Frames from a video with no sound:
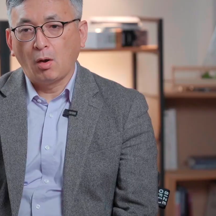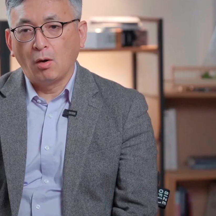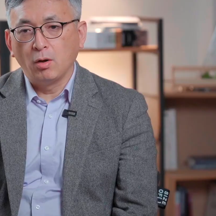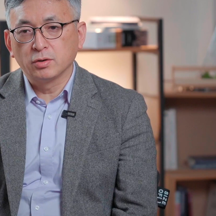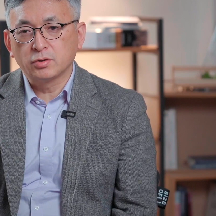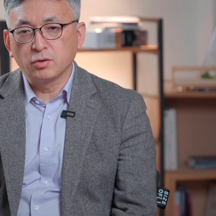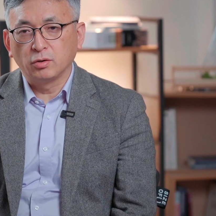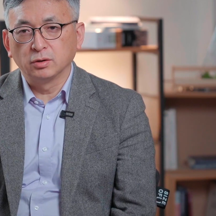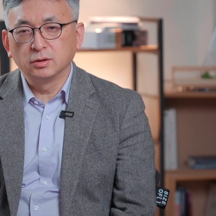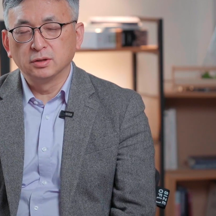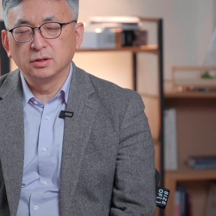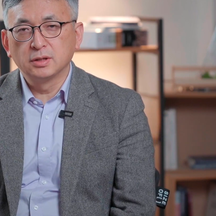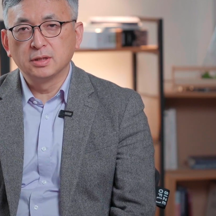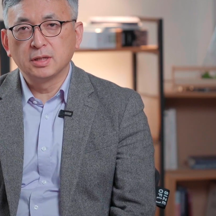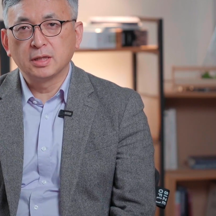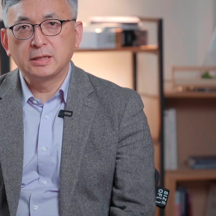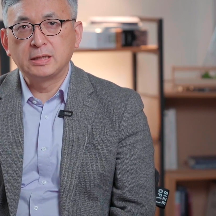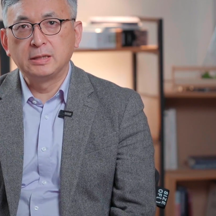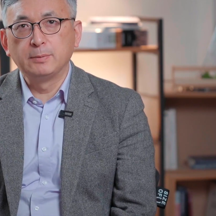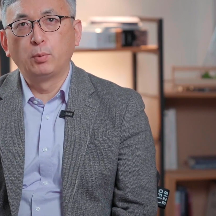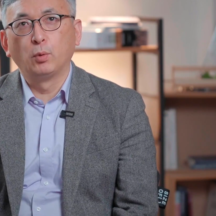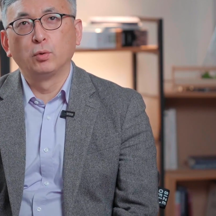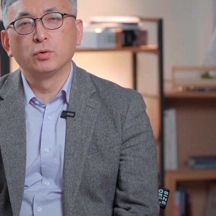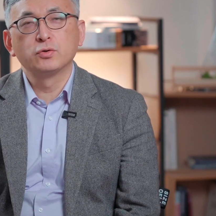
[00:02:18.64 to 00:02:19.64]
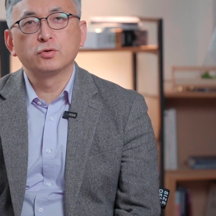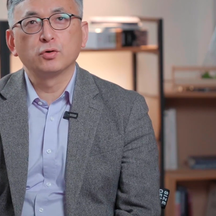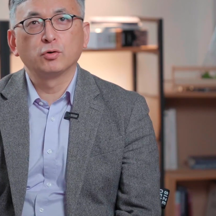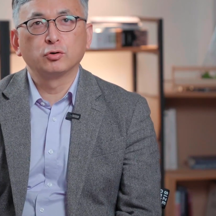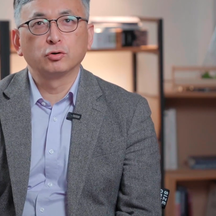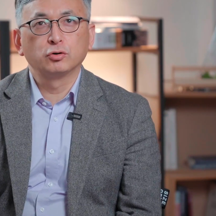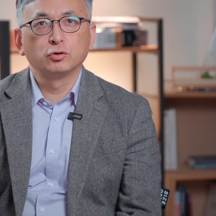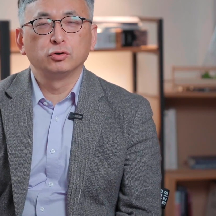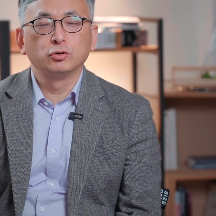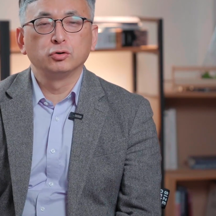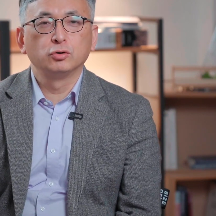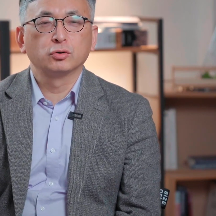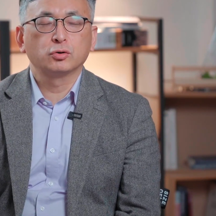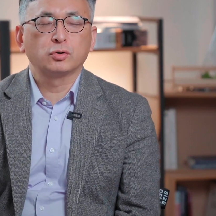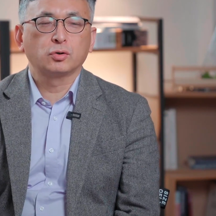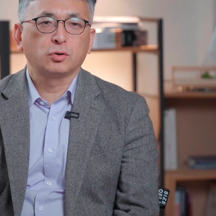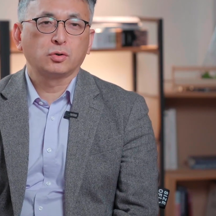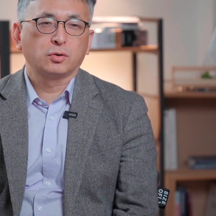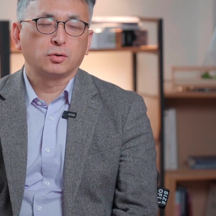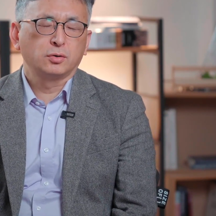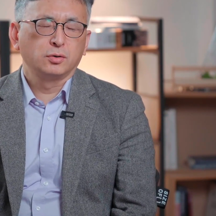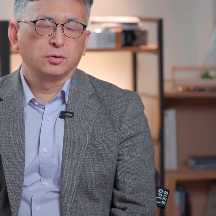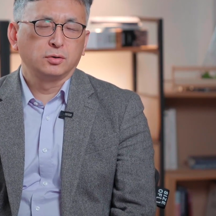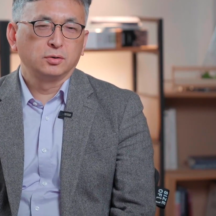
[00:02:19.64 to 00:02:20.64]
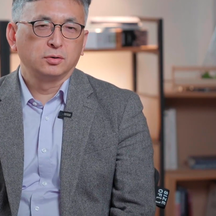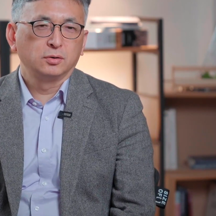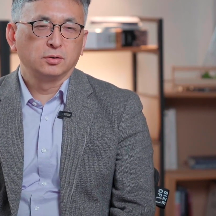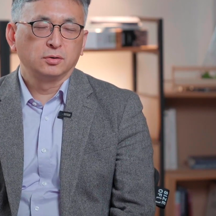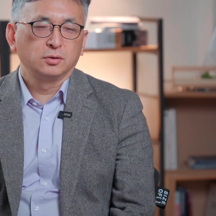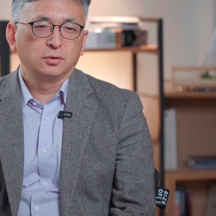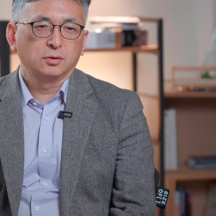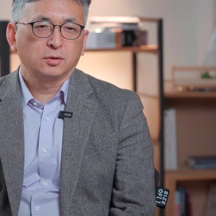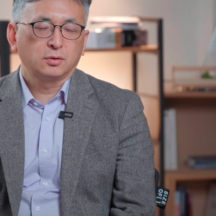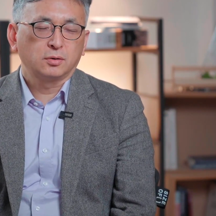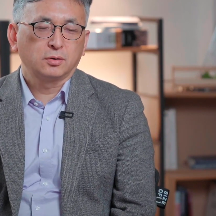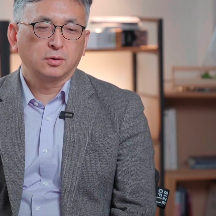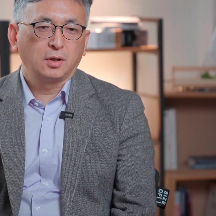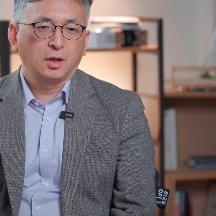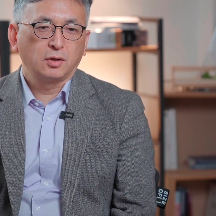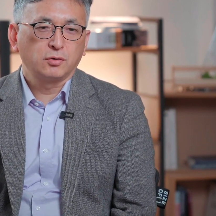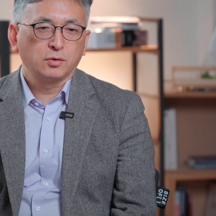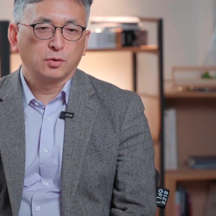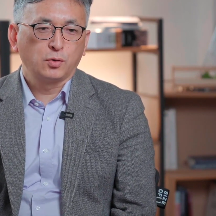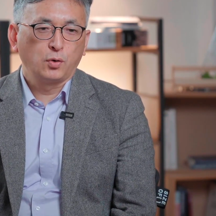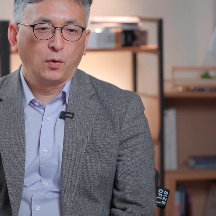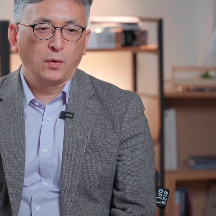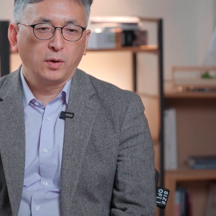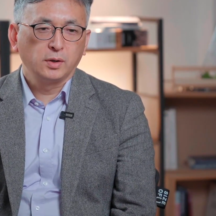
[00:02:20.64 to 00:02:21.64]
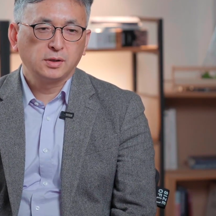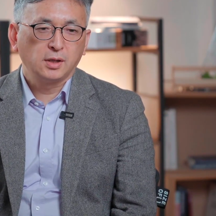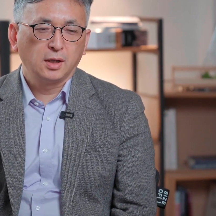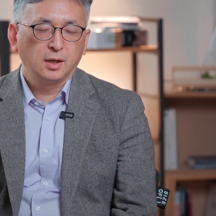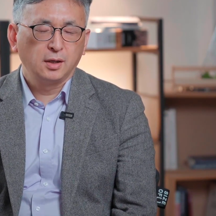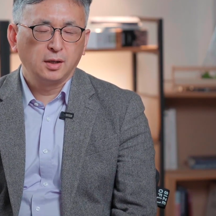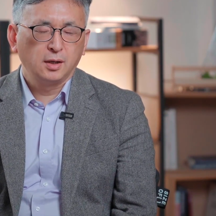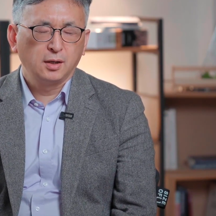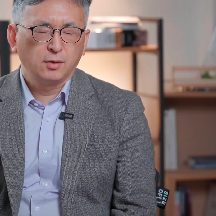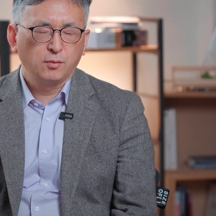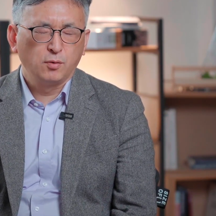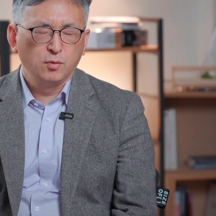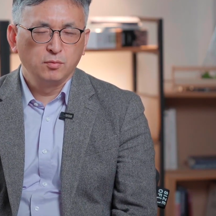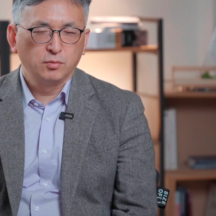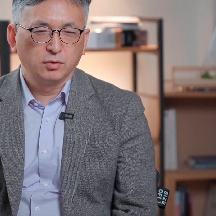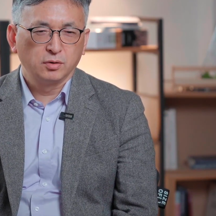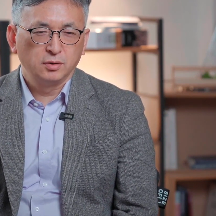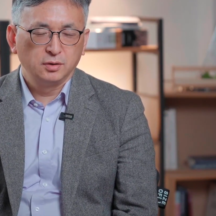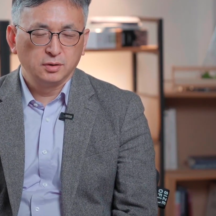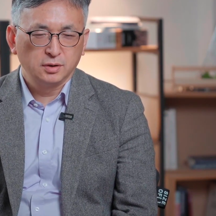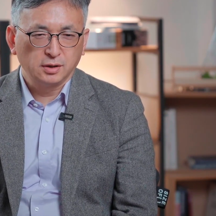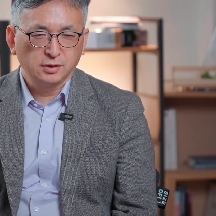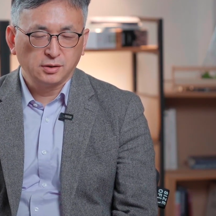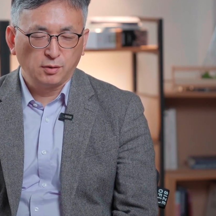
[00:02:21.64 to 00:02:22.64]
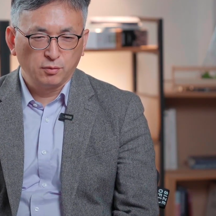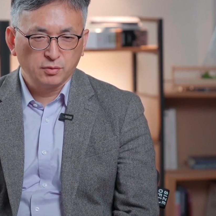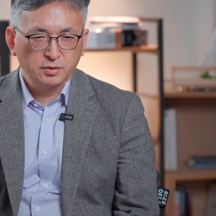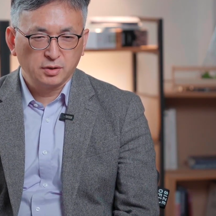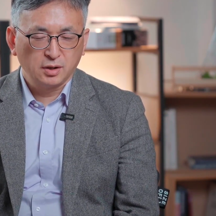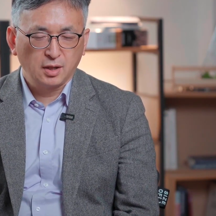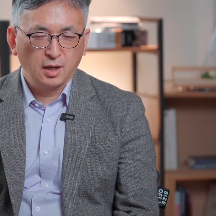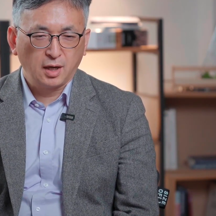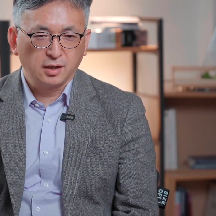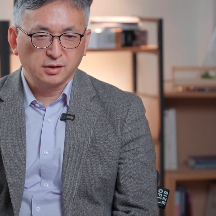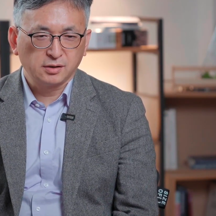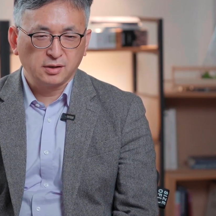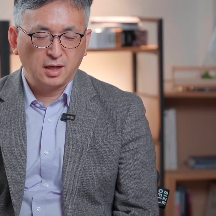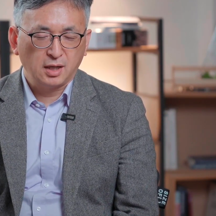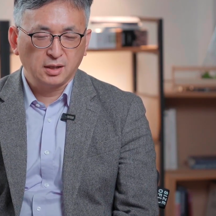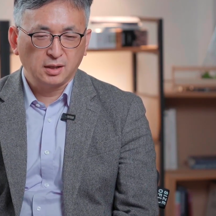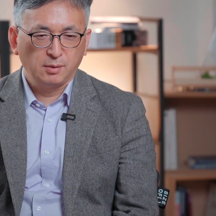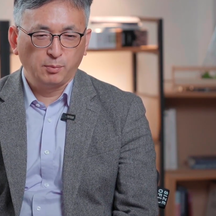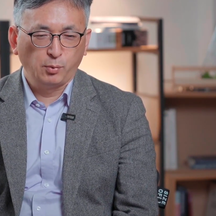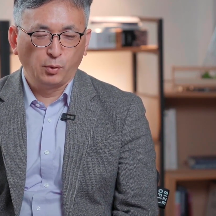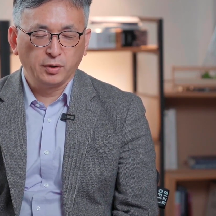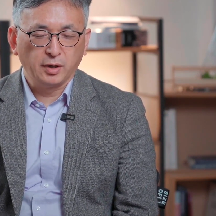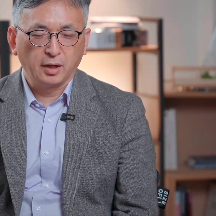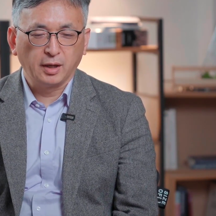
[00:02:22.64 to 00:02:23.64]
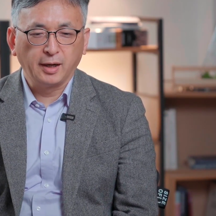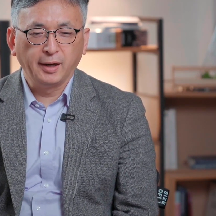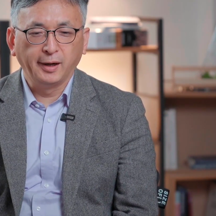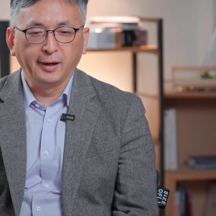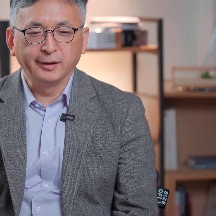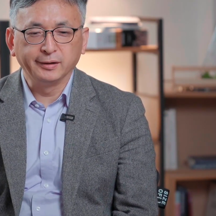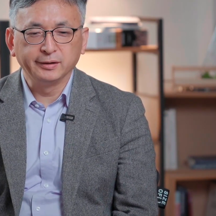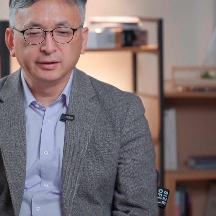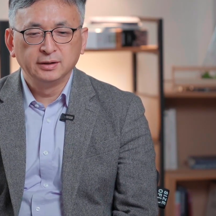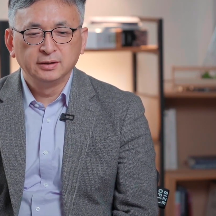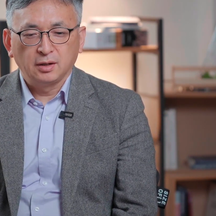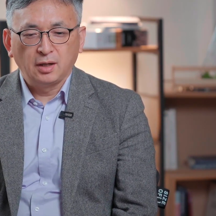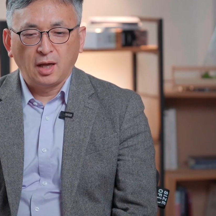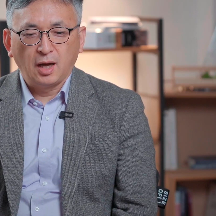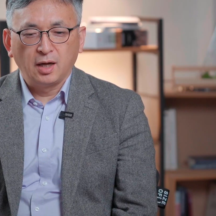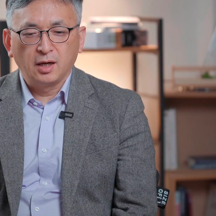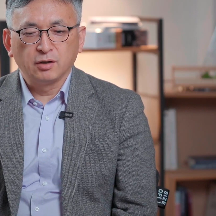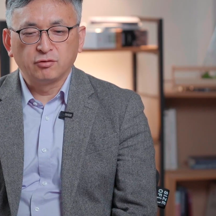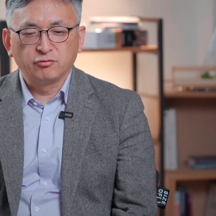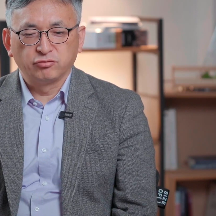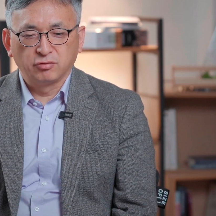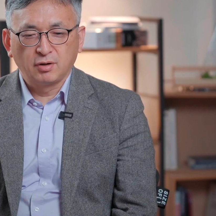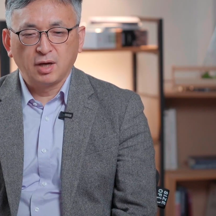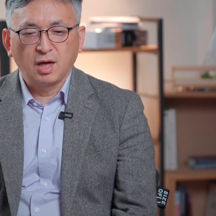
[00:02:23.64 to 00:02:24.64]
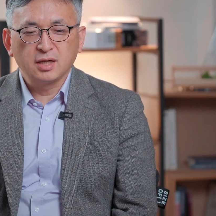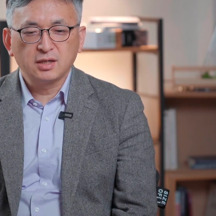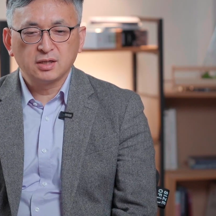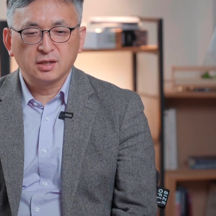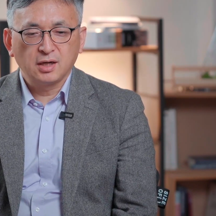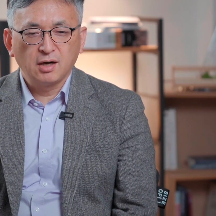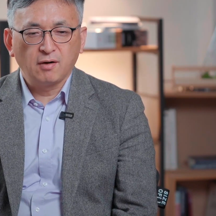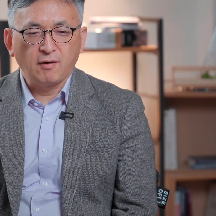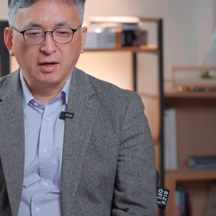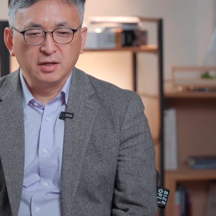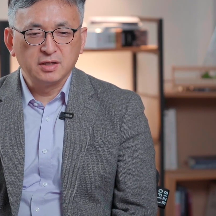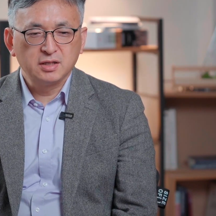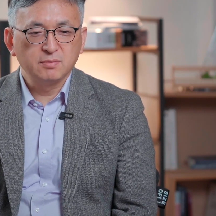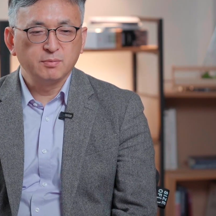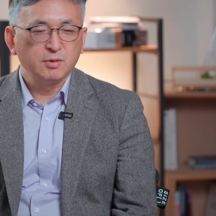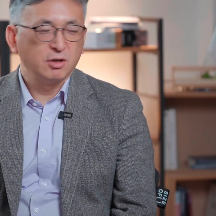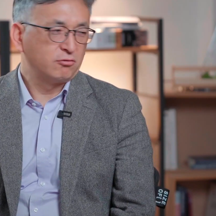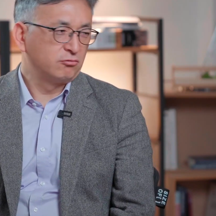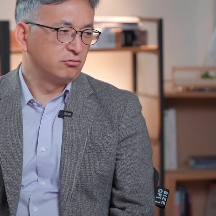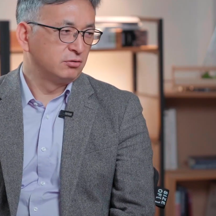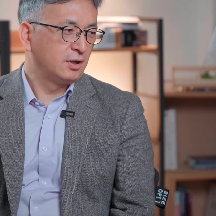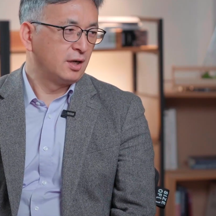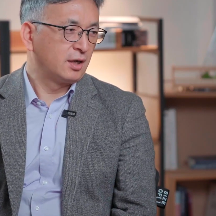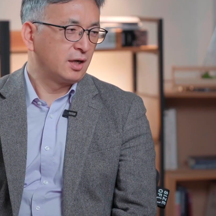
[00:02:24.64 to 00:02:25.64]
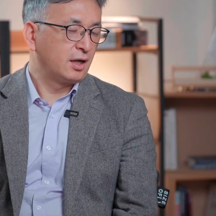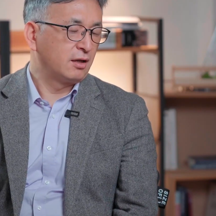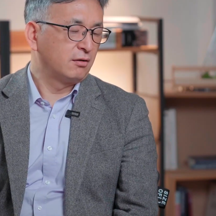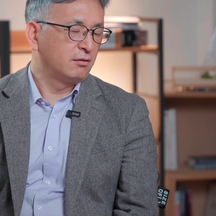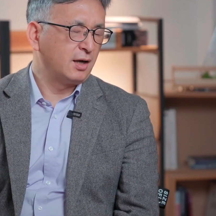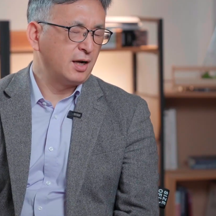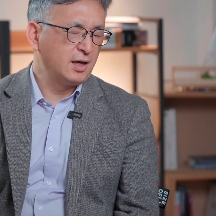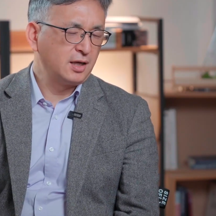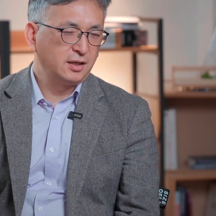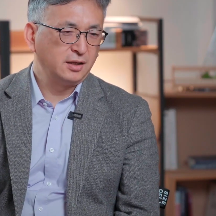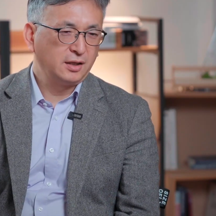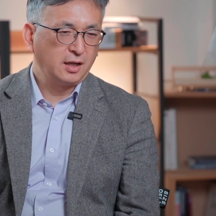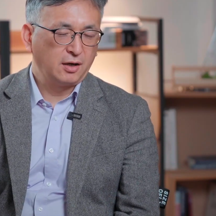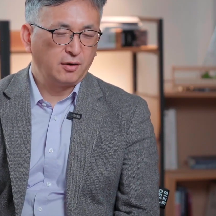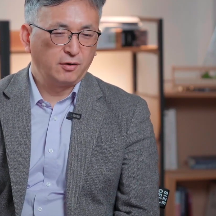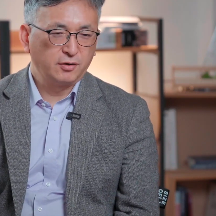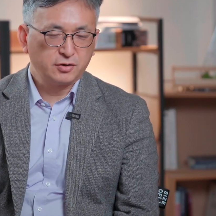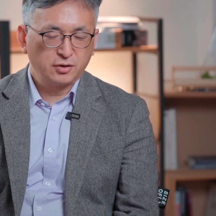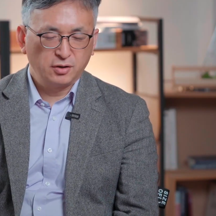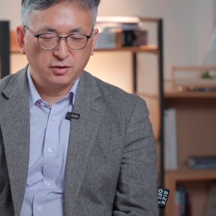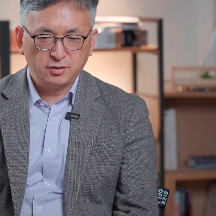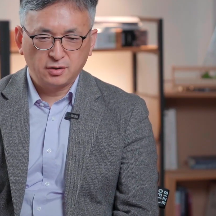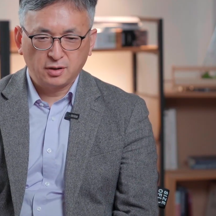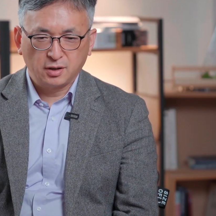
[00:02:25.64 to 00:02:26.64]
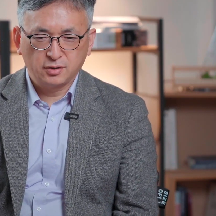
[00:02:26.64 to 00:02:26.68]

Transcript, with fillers: 어, 저는 이제 기본적으로 그나중 교회사 공부를 이제 서울신대 가서 하다 보니까 내 안에 두 가지가 관심이 있구나라는 걸 알게 된 거죠.